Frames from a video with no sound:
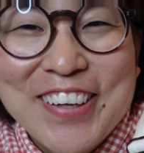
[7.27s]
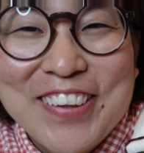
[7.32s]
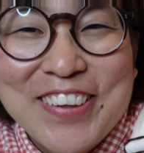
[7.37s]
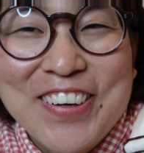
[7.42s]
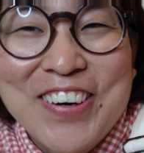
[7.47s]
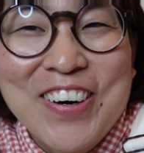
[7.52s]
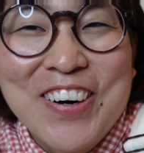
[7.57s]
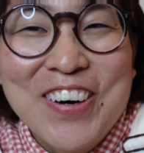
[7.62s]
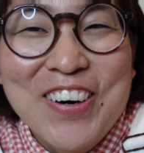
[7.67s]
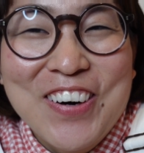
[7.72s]

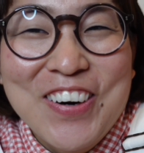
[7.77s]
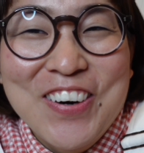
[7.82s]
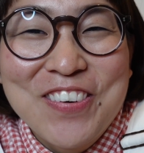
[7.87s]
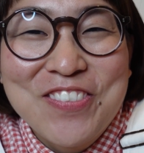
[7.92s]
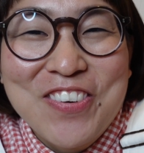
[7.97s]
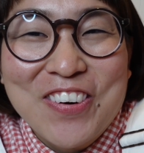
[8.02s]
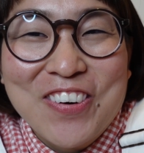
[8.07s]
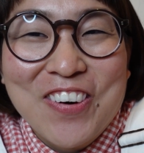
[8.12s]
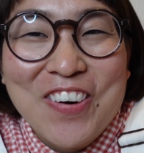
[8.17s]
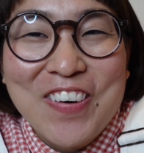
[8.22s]
どう
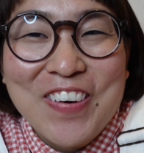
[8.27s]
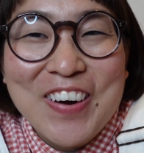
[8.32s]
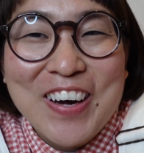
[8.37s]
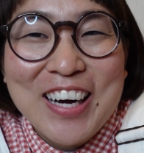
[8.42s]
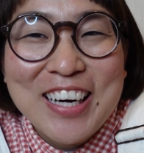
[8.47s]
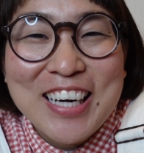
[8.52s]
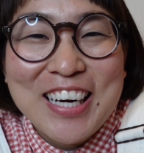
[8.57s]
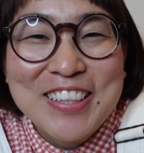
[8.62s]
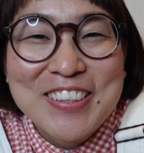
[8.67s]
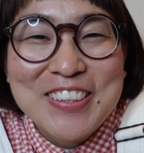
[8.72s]
も、こっ
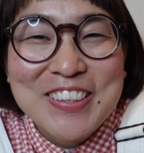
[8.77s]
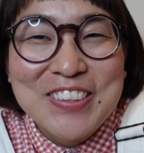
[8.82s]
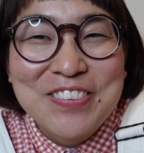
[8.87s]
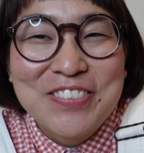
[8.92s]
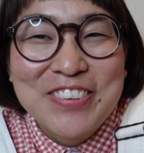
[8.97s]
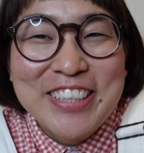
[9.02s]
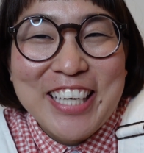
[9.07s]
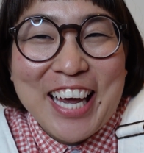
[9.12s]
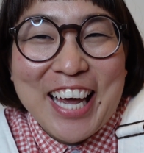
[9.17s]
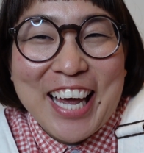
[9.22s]
から
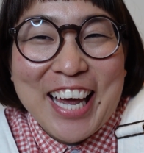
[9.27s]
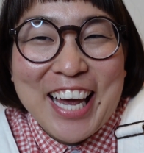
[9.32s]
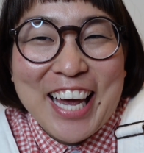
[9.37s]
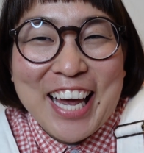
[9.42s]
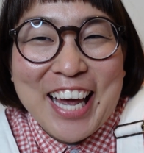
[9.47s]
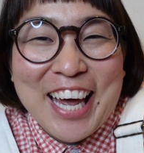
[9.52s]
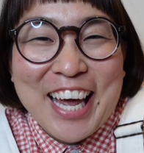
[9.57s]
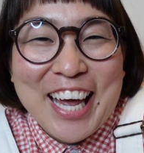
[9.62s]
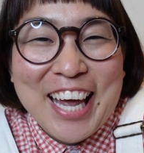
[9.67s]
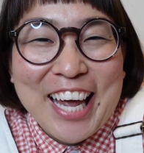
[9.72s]
ズーム
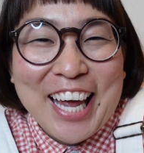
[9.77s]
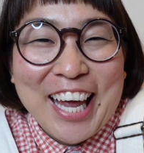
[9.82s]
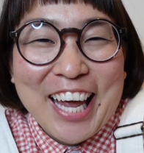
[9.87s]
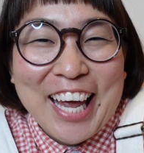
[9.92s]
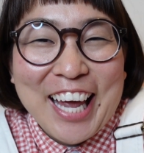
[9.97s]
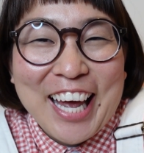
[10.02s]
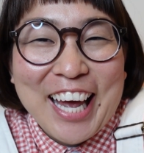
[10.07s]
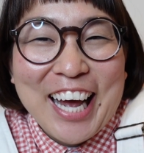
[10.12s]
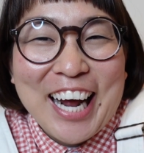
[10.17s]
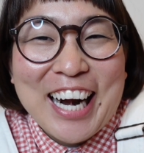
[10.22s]
で、
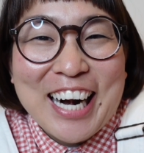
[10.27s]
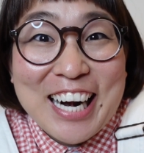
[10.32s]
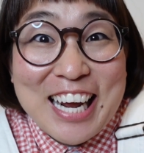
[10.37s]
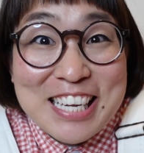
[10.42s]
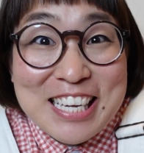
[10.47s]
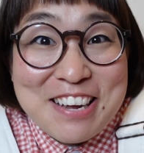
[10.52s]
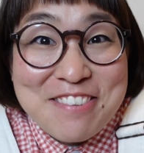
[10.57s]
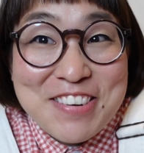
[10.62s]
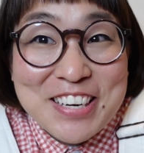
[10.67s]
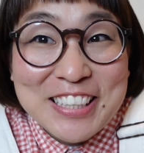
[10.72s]

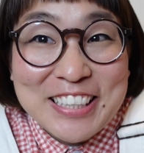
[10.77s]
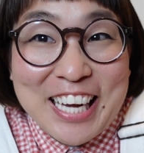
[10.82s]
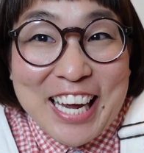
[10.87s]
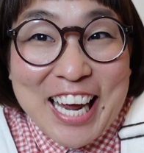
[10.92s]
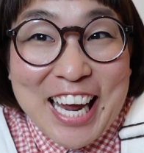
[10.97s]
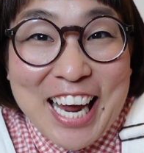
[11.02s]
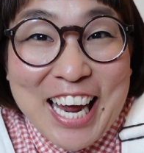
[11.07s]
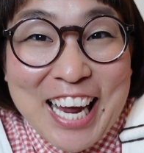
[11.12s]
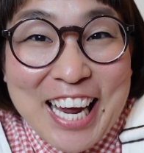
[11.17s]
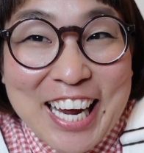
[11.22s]
あたりまして、
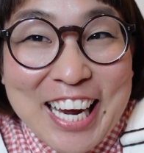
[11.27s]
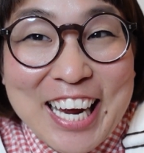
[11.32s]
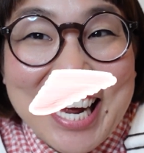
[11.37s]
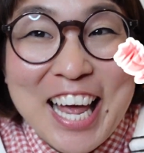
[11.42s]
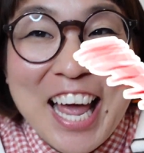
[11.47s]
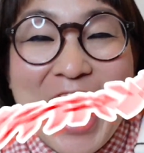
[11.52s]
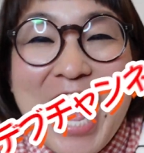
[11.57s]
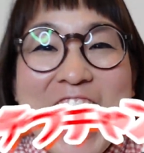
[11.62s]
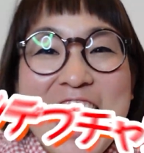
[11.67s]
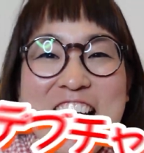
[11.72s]

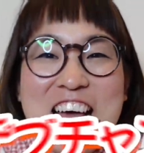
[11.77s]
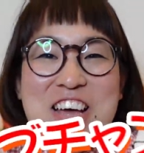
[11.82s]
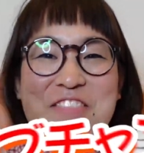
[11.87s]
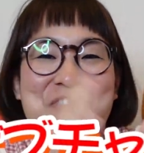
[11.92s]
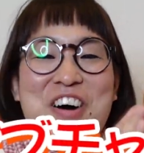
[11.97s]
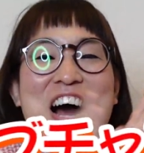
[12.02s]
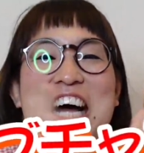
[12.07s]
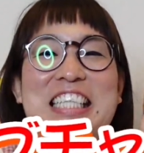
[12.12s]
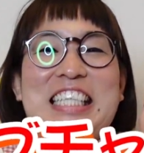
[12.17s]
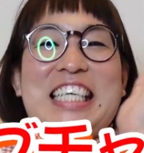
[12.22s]

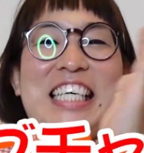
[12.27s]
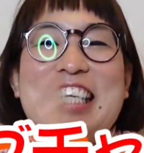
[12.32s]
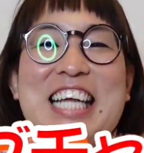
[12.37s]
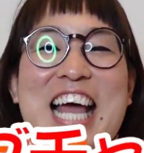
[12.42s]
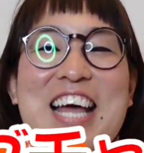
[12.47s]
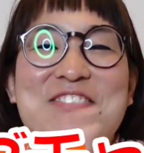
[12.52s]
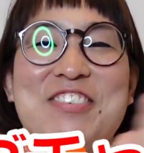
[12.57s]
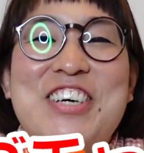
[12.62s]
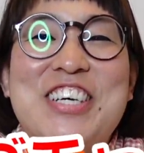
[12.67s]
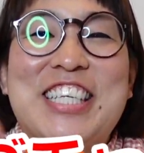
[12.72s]

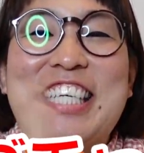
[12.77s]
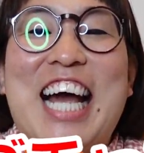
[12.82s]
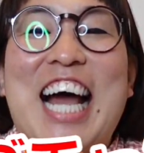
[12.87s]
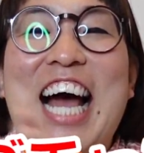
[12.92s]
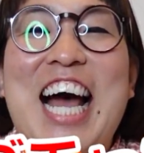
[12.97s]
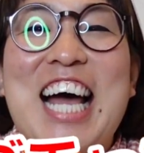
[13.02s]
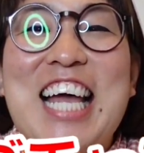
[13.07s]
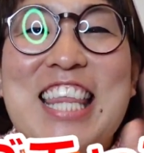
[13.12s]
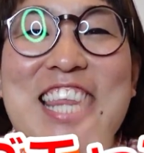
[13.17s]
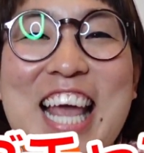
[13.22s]
ポンジデブチャ
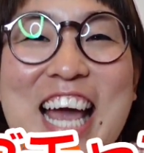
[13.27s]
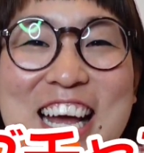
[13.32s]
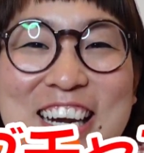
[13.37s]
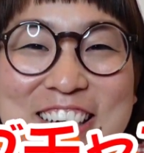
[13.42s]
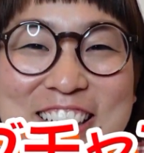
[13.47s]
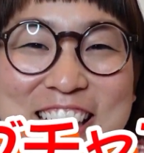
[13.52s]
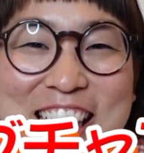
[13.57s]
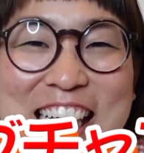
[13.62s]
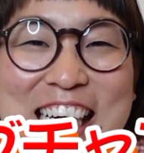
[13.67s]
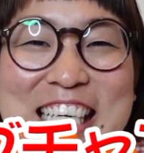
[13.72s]
ンネ
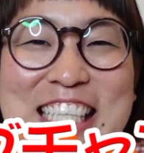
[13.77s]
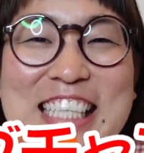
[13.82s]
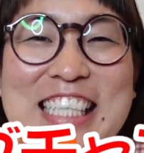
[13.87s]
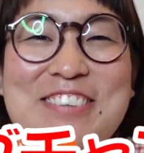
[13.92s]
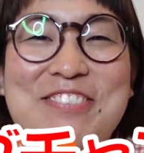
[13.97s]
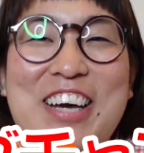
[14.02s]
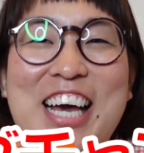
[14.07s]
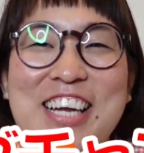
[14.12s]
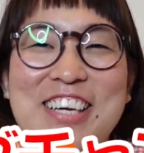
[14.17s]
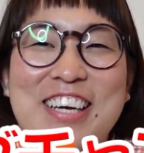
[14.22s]
ル始
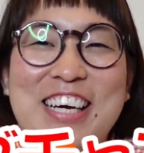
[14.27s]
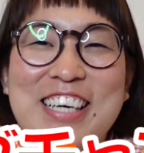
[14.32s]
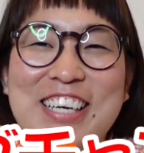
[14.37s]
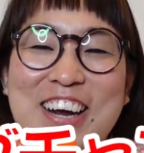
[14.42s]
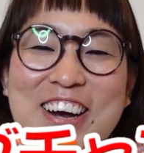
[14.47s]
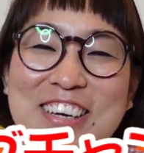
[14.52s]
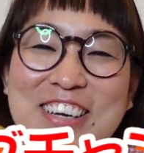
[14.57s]
める